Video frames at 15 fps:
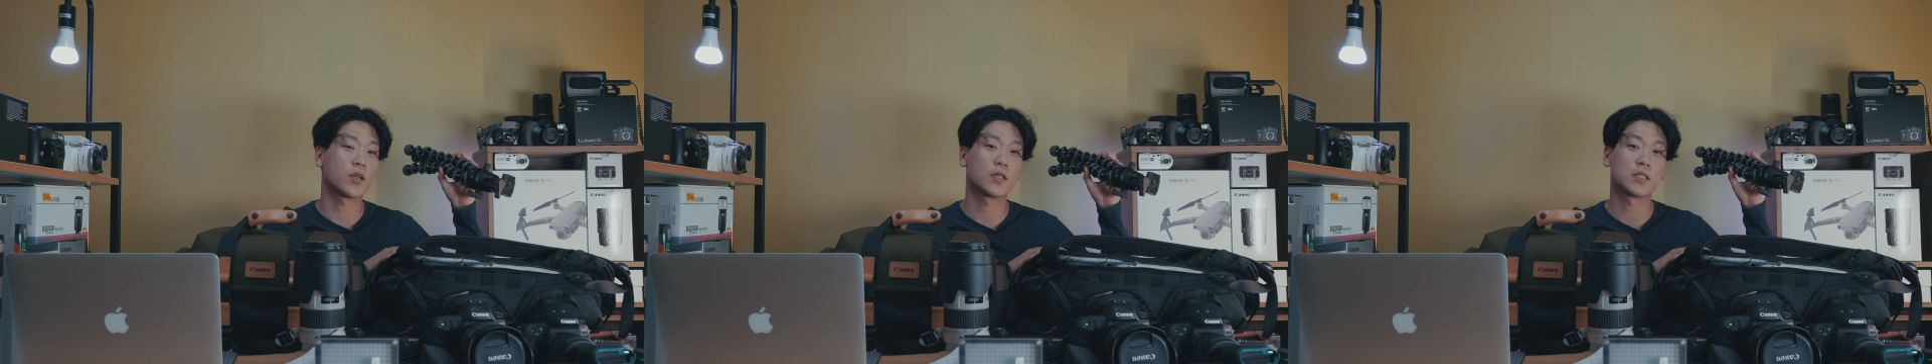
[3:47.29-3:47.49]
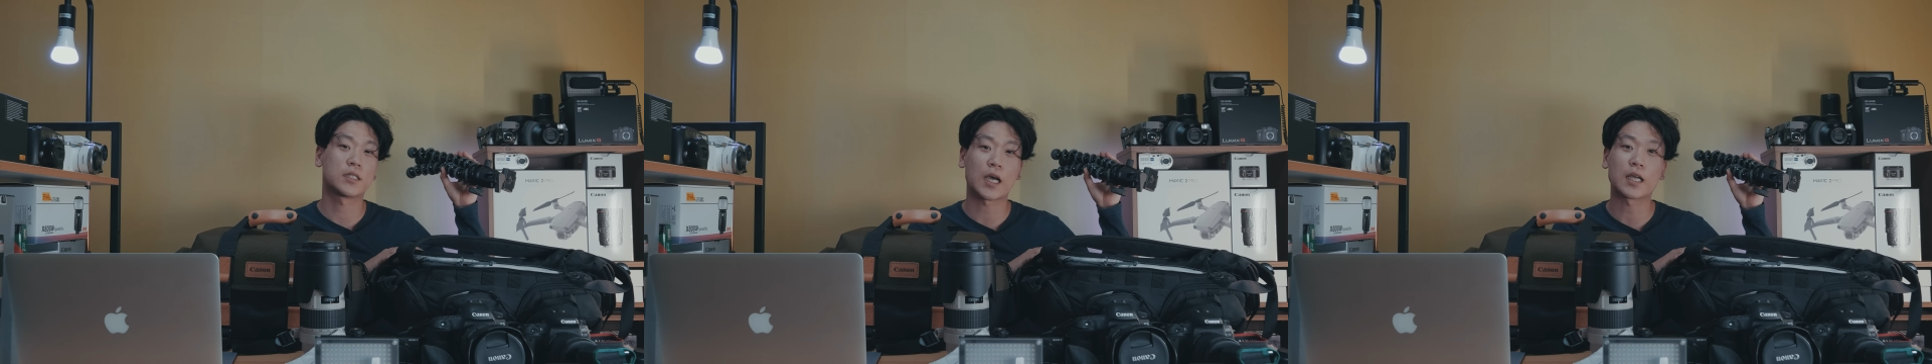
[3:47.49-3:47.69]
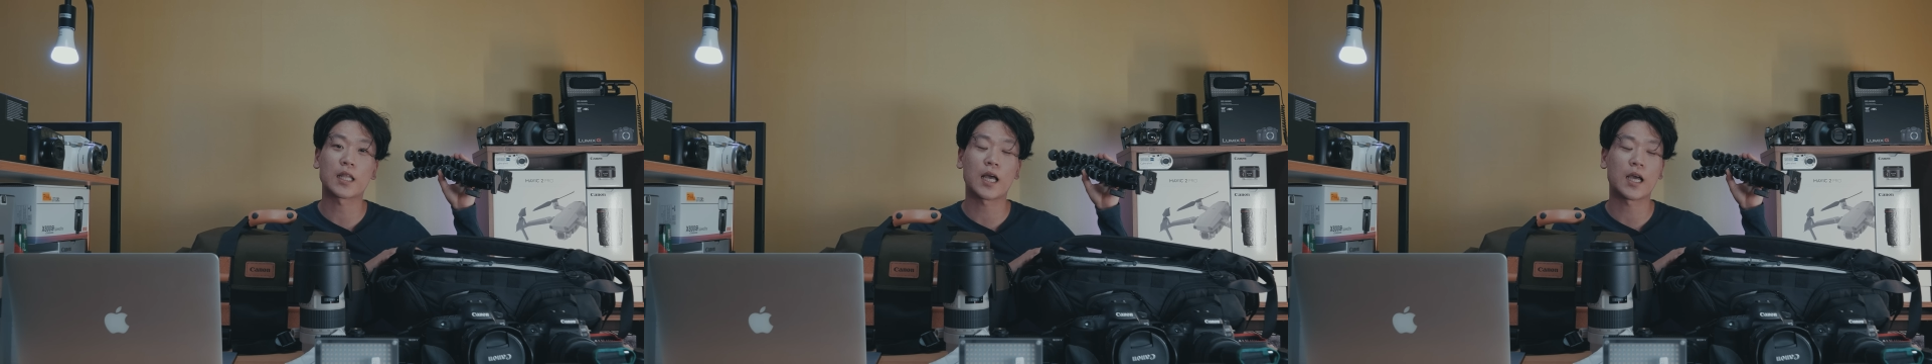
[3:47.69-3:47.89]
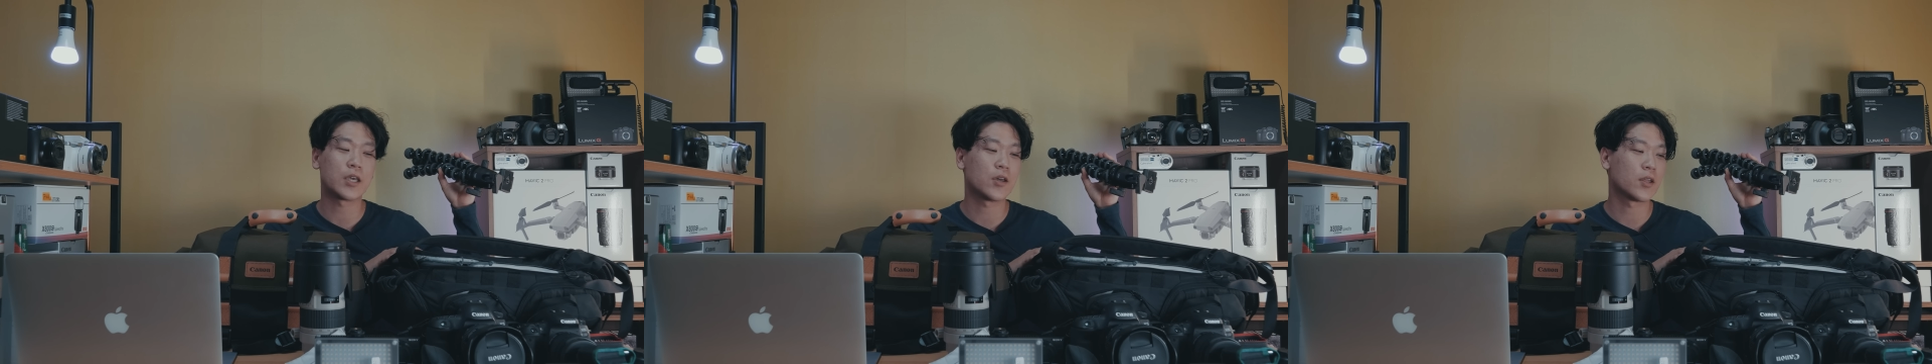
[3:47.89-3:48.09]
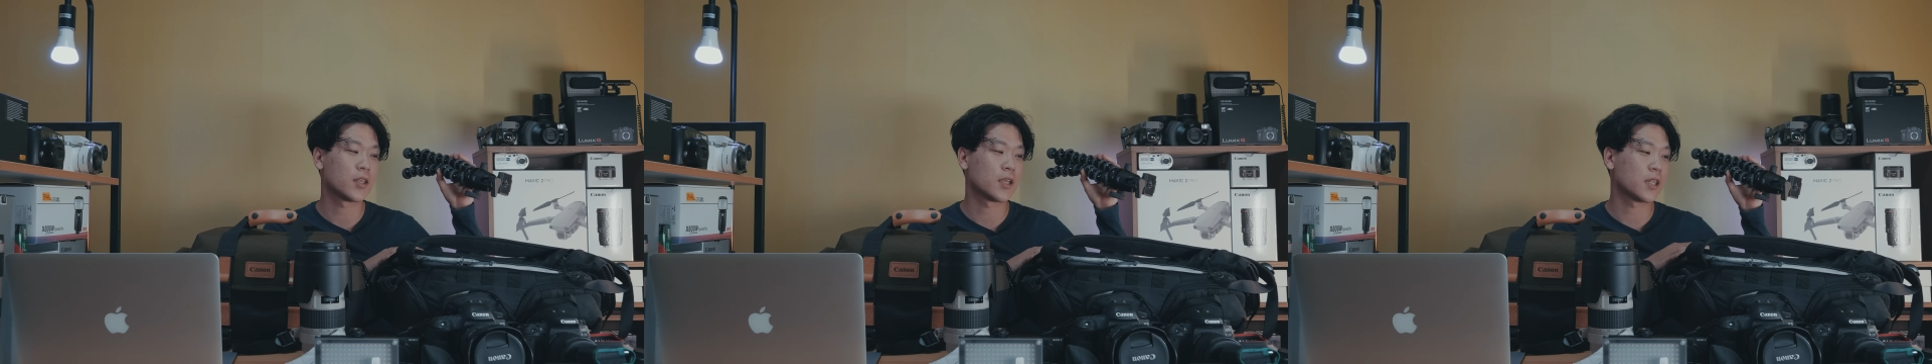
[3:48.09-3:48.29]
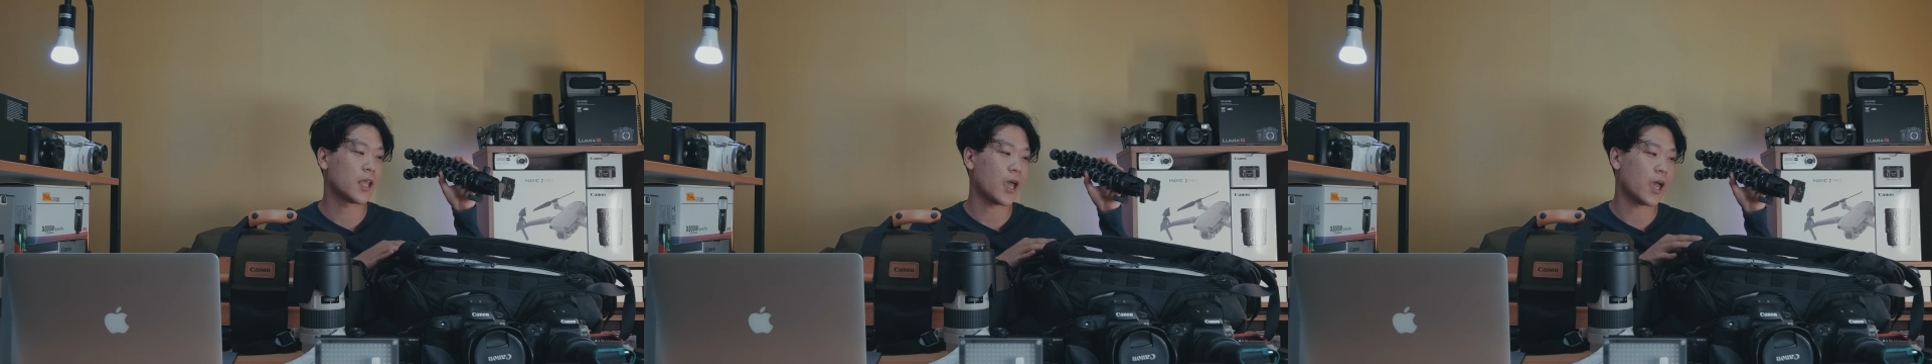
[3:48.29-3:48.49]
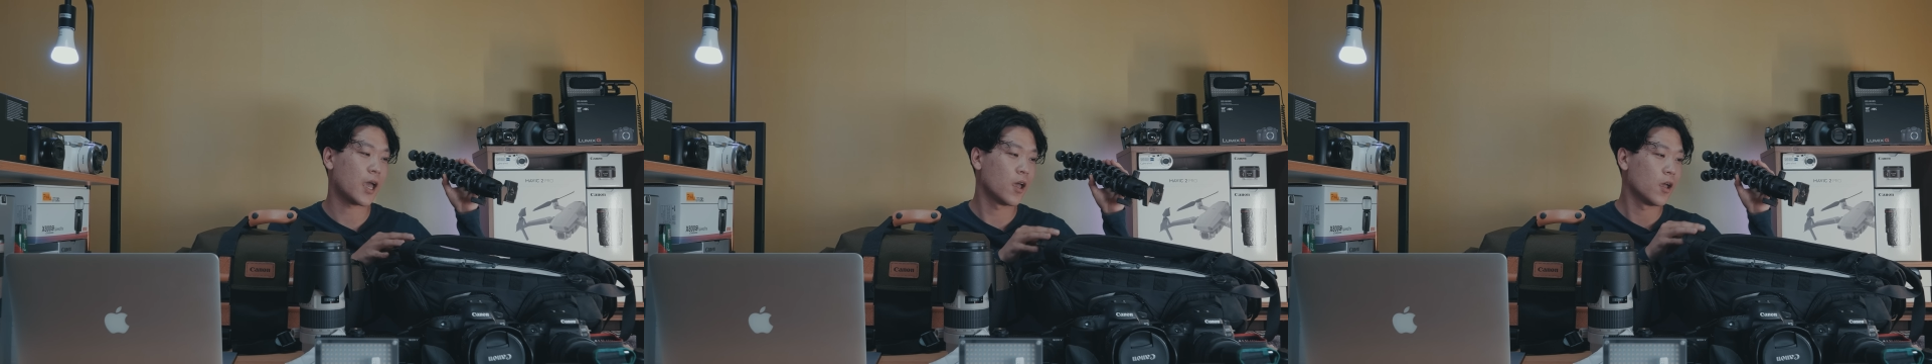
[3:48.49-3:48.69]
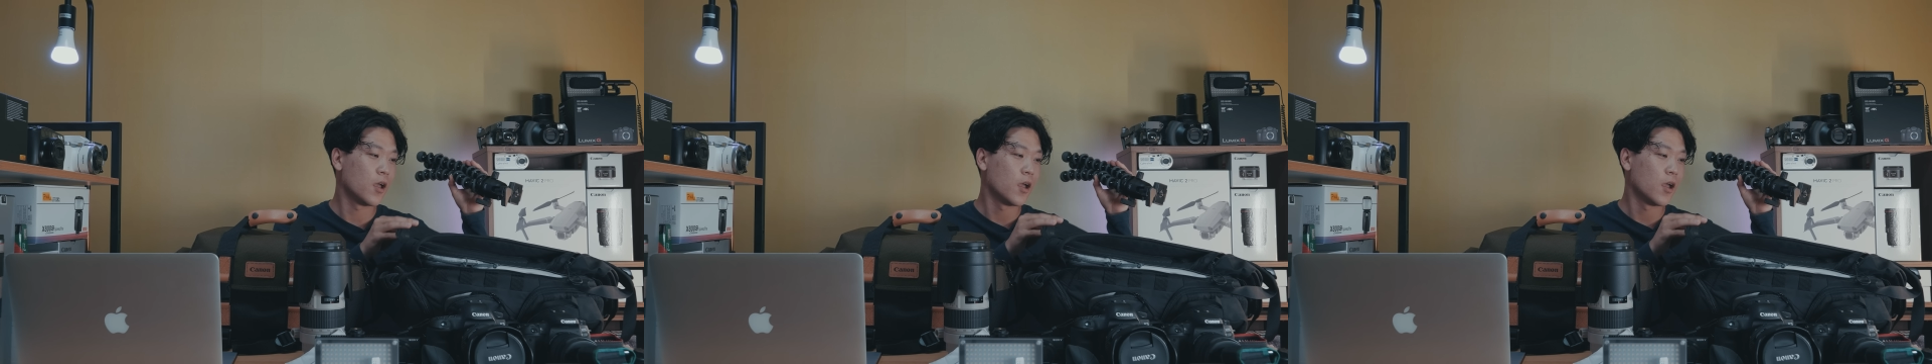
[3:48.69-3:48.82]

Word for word: 원 상당이었는데